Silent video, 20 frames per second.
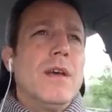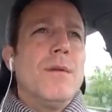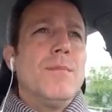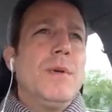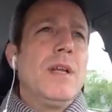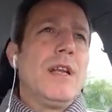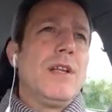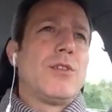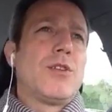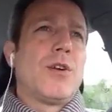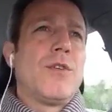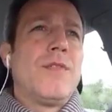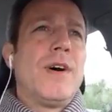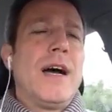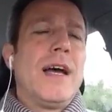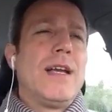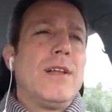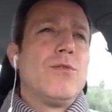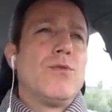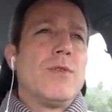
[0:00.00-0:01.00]
mi
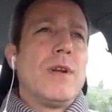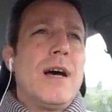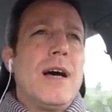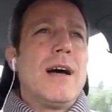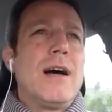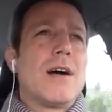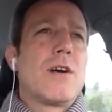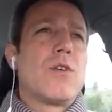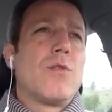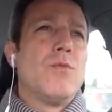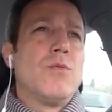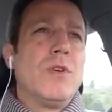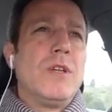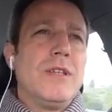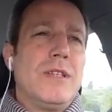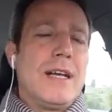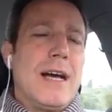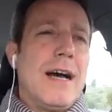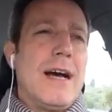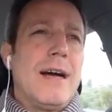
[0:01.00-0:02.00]
ritrovai in una
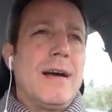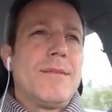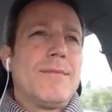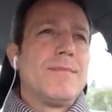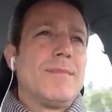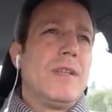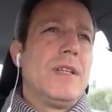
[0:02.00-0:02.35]
comunità